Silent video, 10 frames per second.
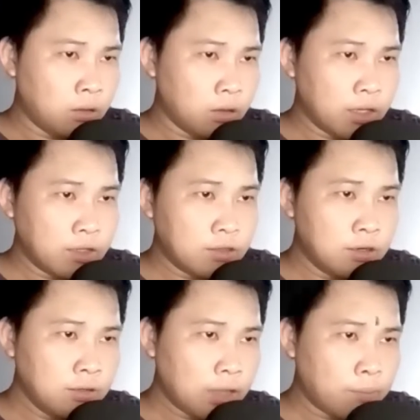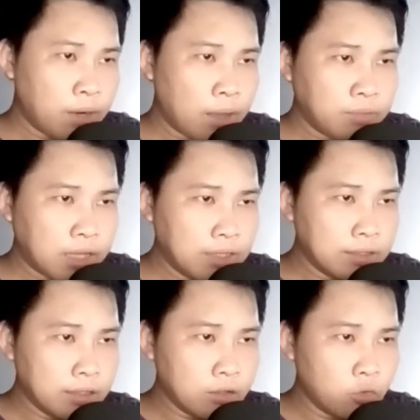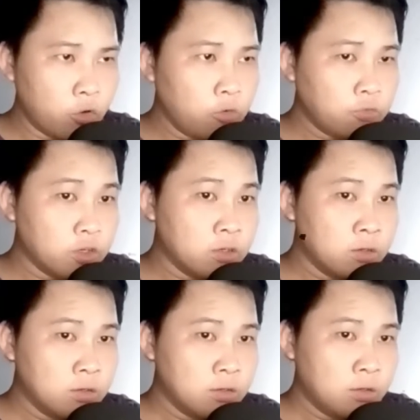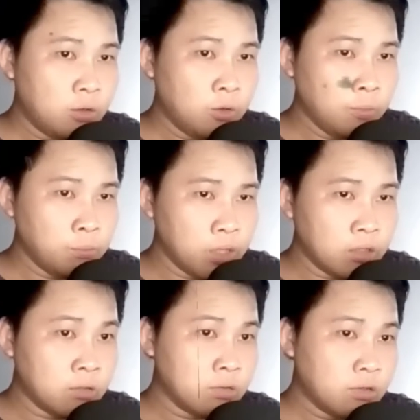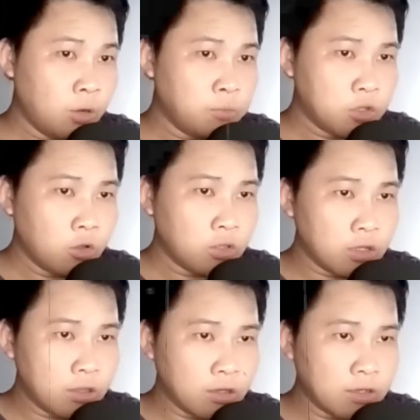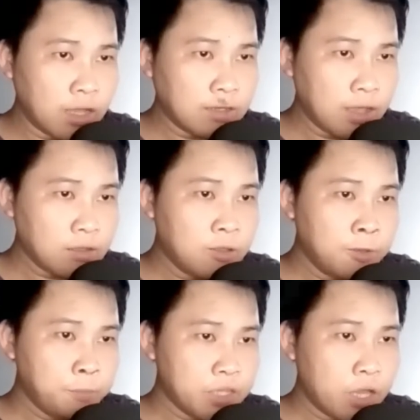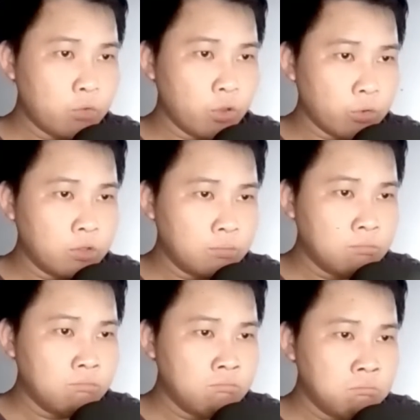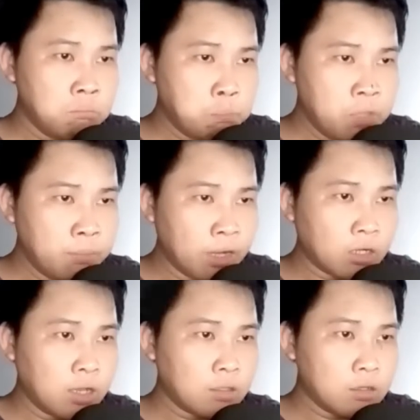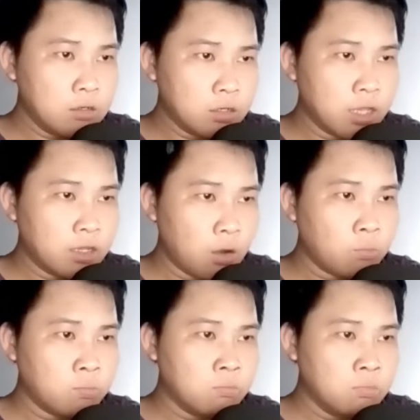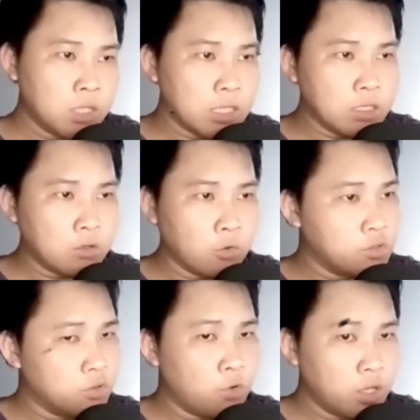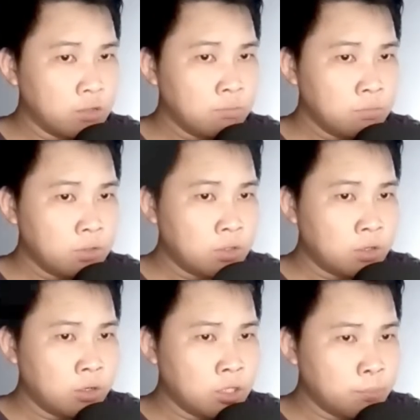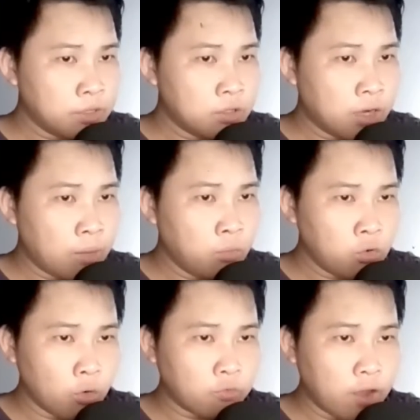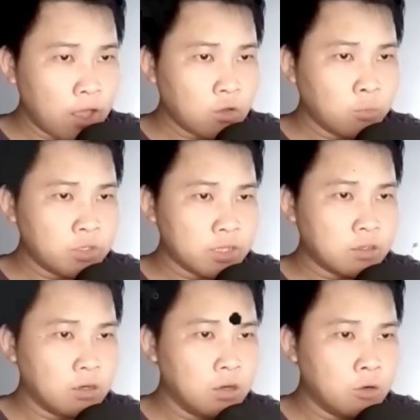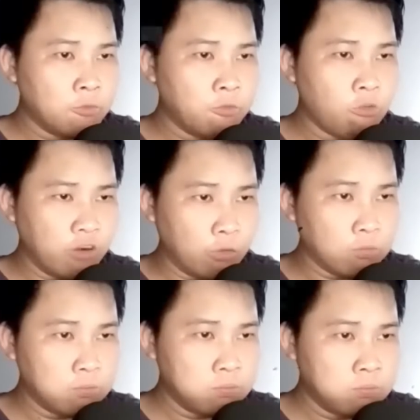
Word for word: Lấy cái tính tham lam cay nghiệt của đối phương, mình không chỉ có thời thời khắc khắc bị theo dõi, bí mật cất giữ được hay không thì còn chưa nói đến, nhưng mà tương lai muốn đột phá cũng sẽ trở nên vô vọng.